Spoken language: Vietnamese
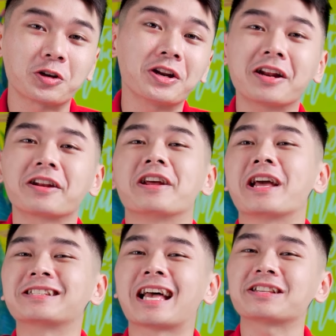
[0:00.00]
cho nên là để
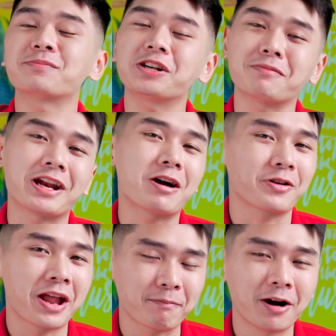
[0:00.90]
đánh giá xem chiếc máy nào
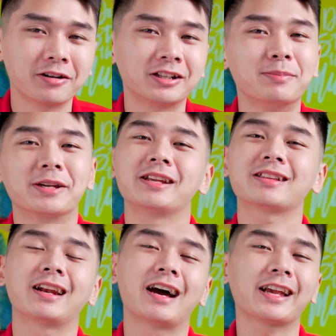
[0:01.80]
đẹp hơn thì mình nghĩ
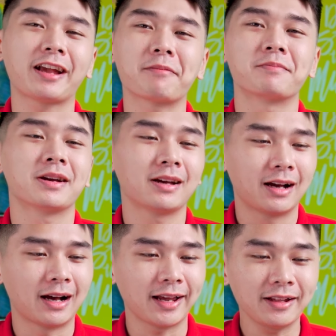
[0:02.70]
rằng là anh em
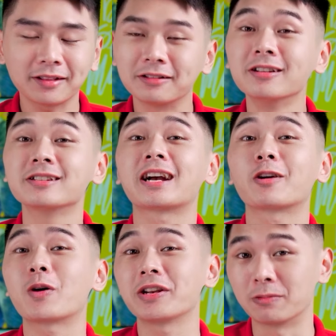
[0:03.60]
hãy tự đưa ra
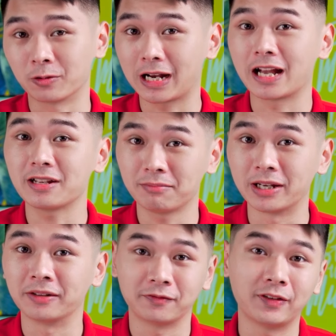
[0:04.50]
cái quan điểm của cá nhân
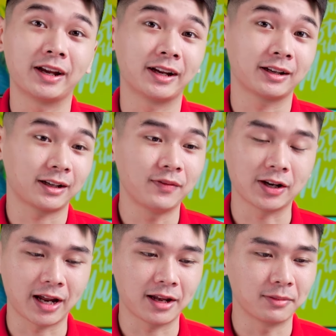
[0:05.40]
mình về cái
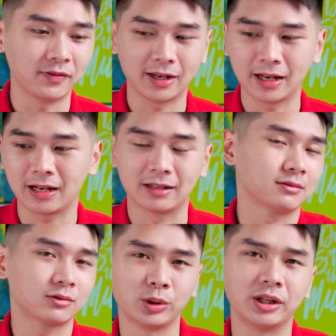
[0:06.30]
việc này bởi vì là
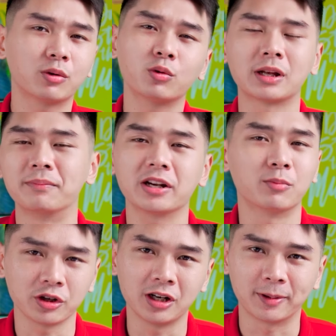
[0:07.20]
tùy theo gu thẩm mỹ của
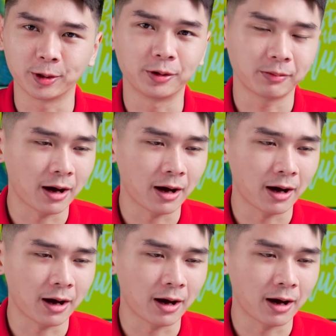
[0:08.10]
mỗi người mà thôi đúng không